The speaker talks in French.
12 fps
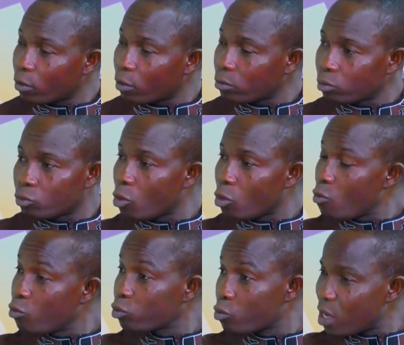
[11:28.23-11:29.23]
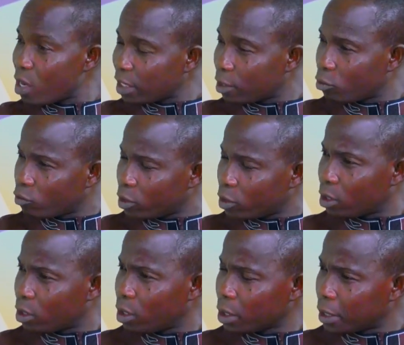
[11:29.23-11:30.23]
euh, deux ou trois
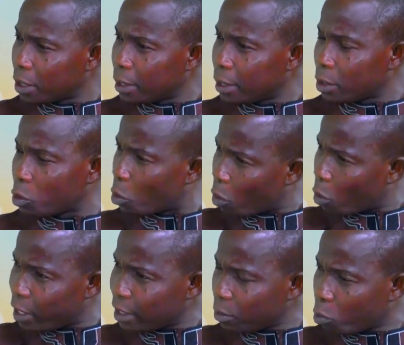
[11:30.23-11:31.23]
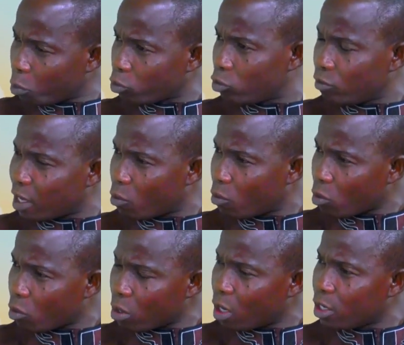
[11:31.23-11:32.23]
étudiants qui se connectent pour suivre les
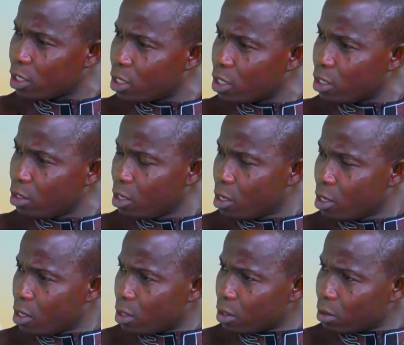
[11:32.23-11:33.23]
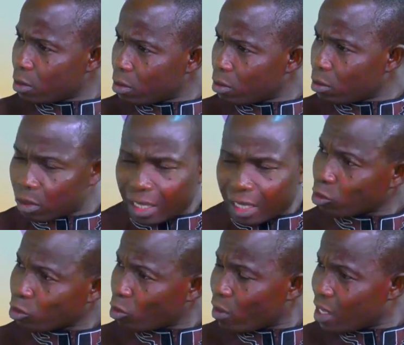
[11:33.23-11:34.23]
cours en ligne. quels
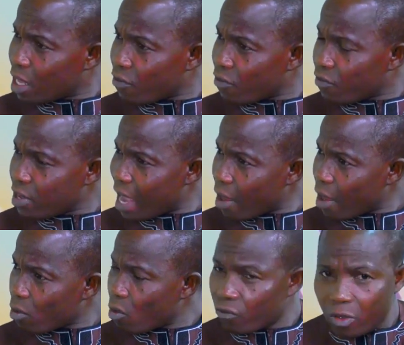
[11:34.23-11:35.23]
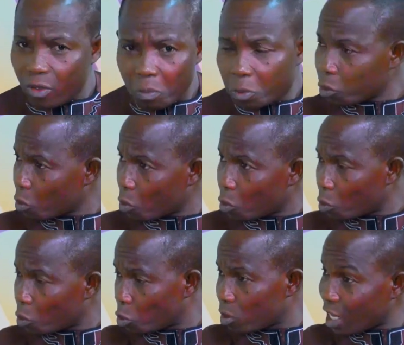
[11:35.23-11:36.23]
sont les défis à relever puisque
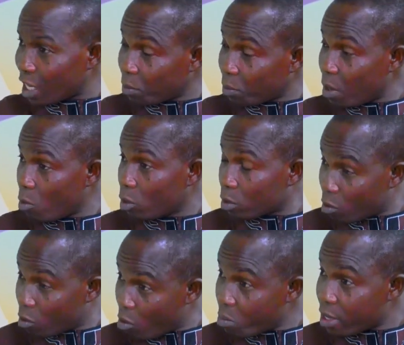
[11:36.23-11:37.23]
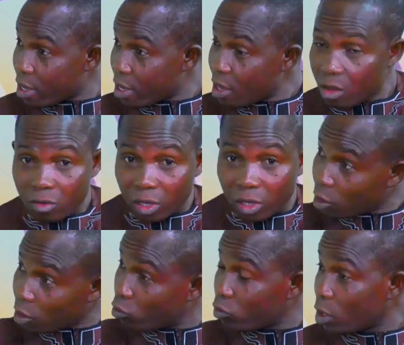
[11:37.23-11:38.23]
cet aspect montre combien des
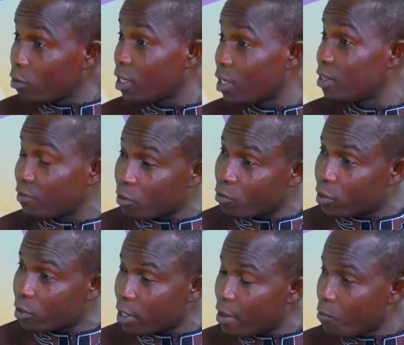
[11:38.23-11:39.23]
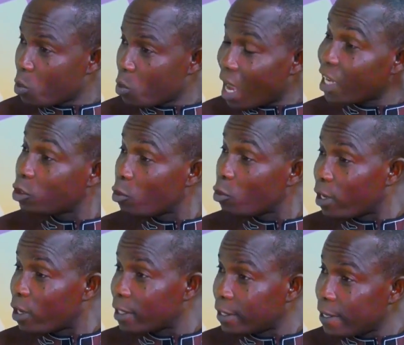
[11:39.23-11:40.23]
étudiants ont des difficultés à se
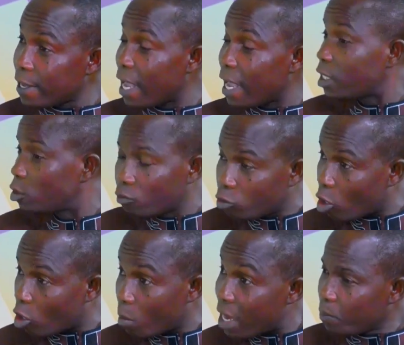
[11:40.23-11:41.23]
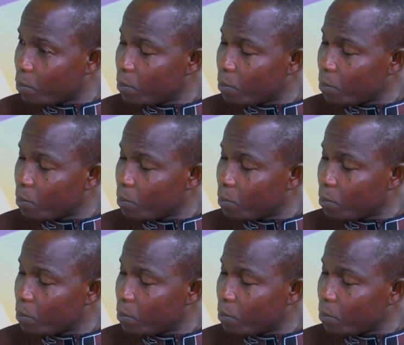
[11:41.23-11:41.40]
connecter individuellement.